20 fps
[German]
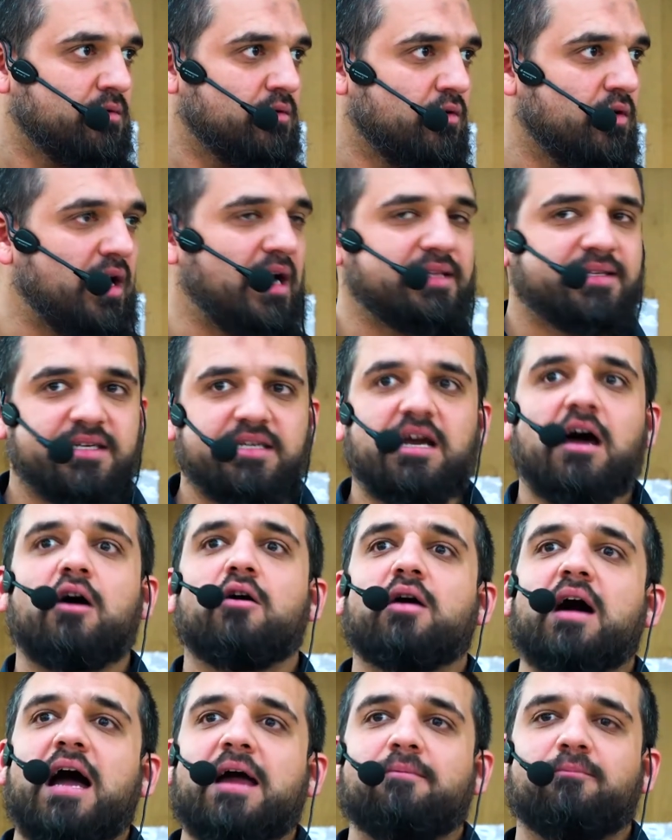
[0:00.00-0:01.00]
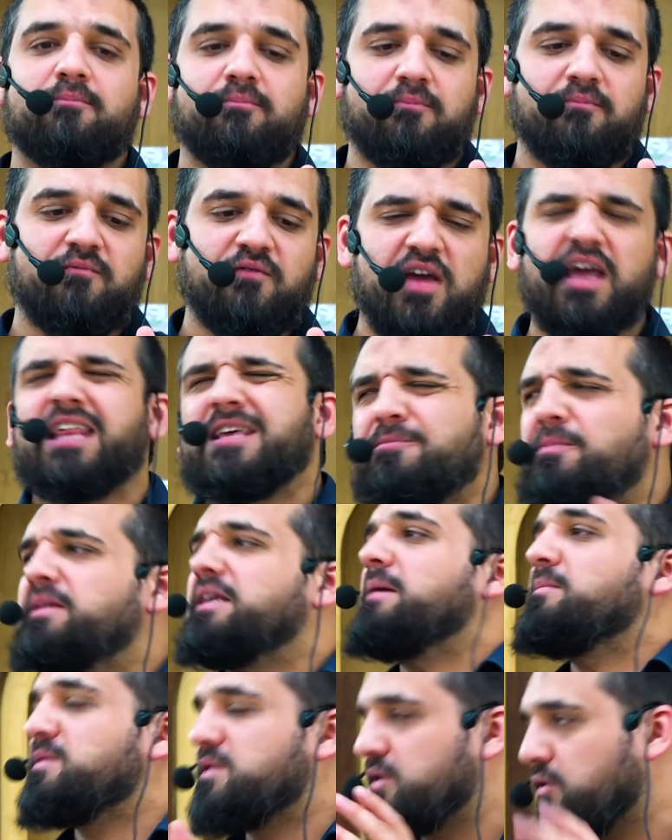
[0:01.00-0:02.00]
Und hat sich auch ein wenig mit
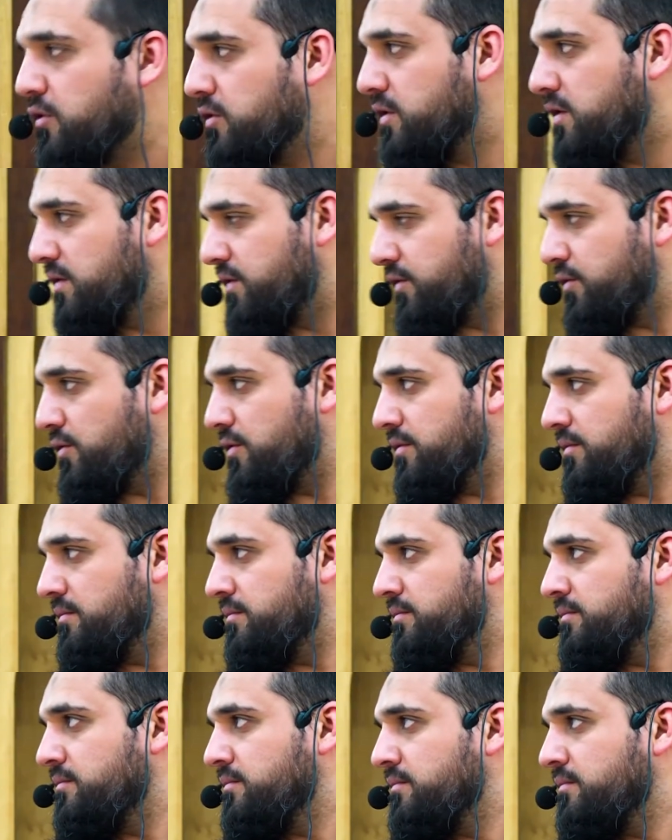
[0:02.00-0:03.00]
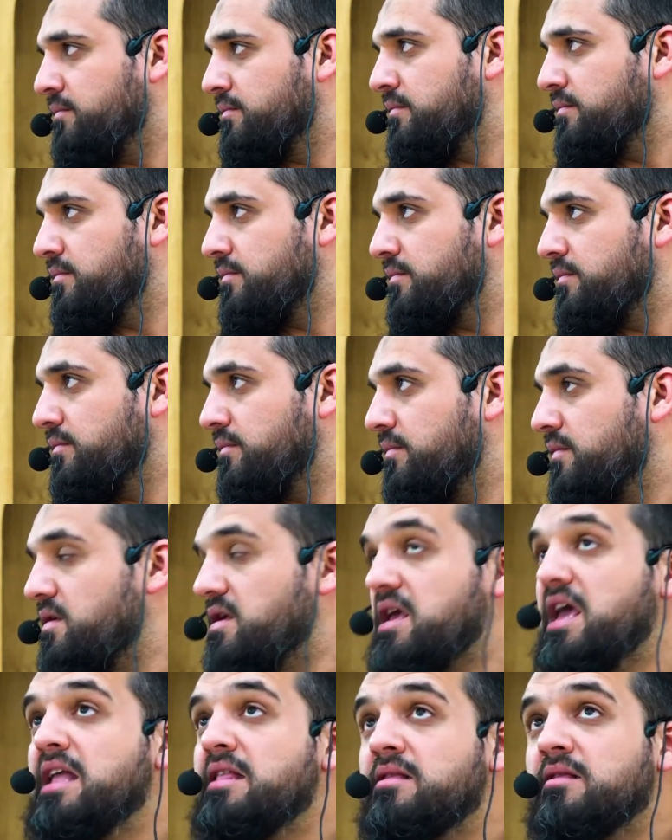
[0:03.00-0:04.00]
ihm zurückgezogen.
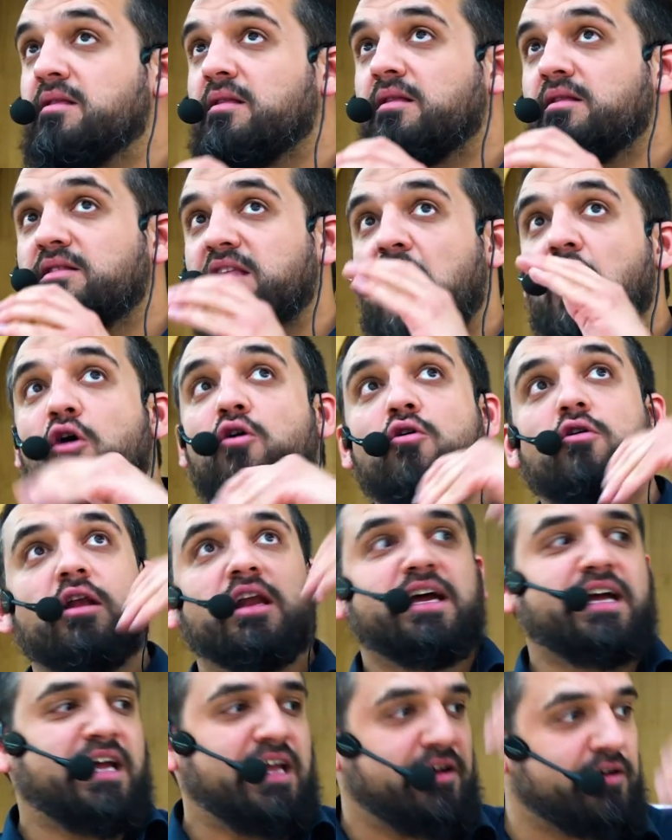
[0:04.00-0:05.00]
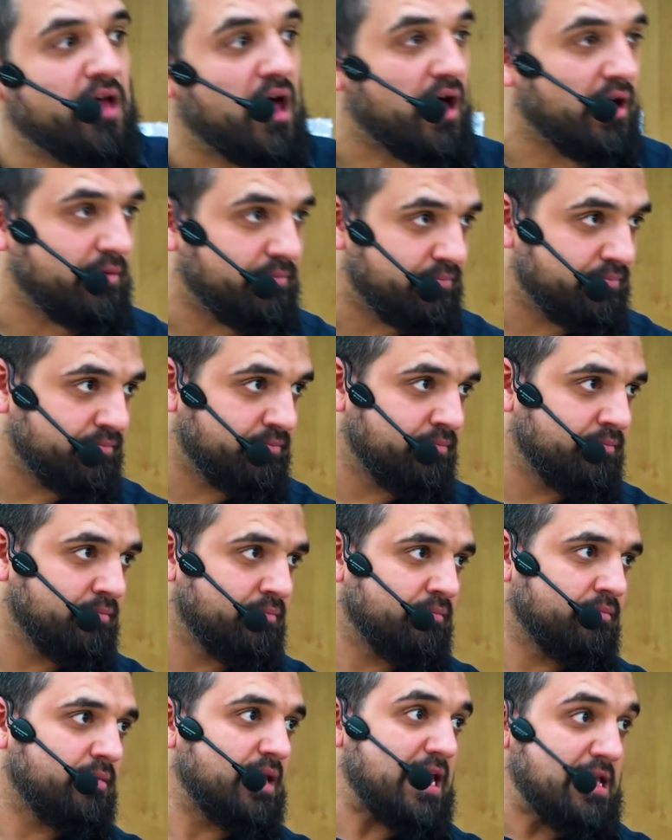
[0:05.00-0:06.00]
In der Höhle Hira,
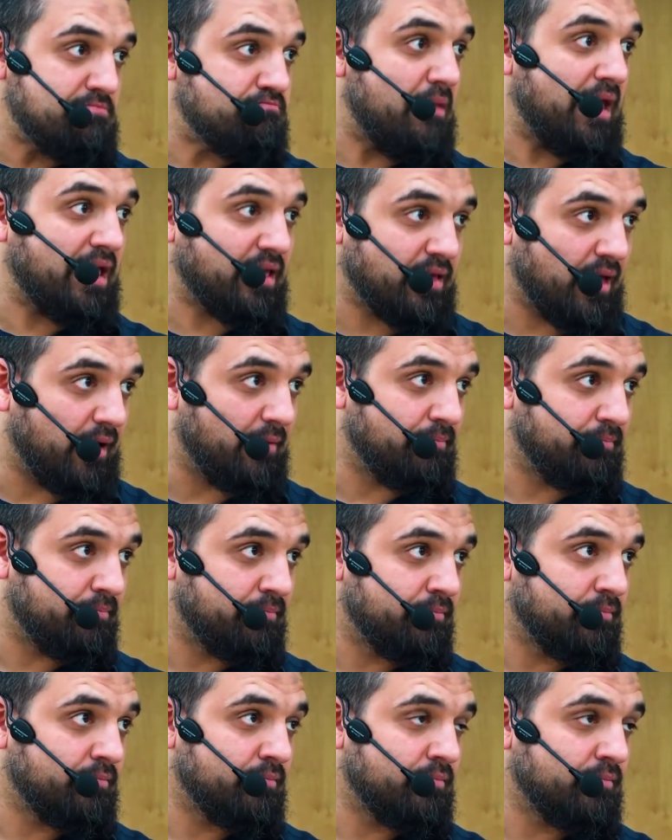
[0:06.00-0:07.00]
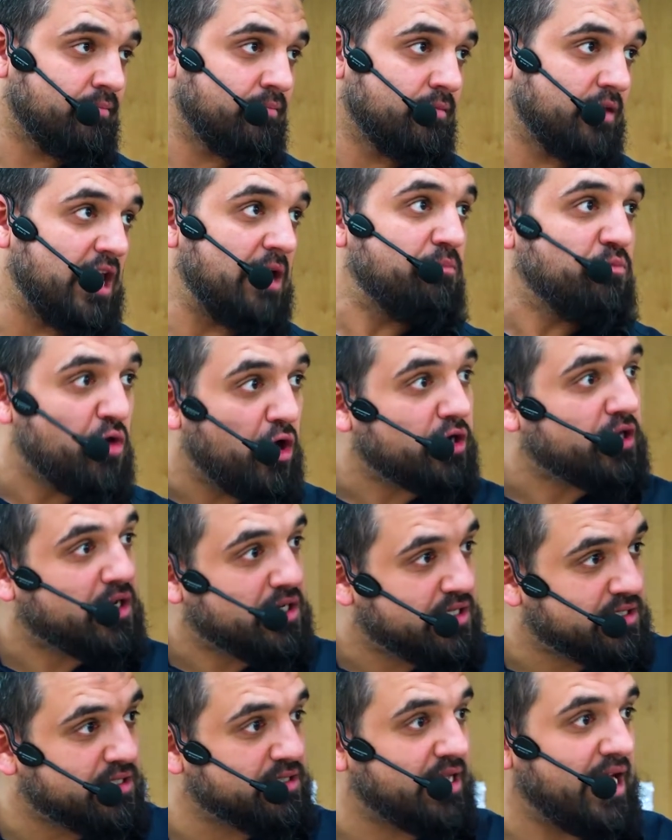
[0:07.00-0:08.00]
in Mekka, im
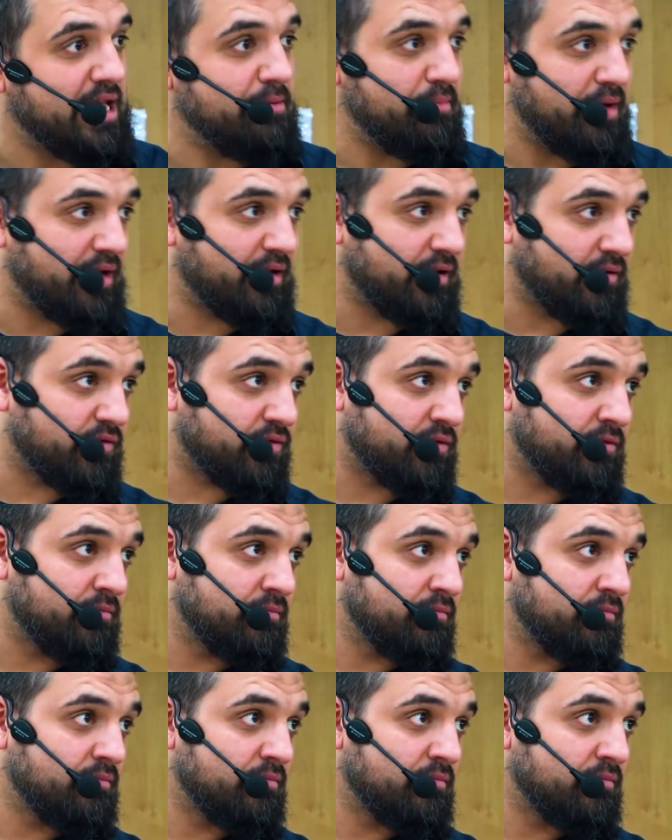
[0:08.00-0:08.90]
nördlichen Teil Mekkas.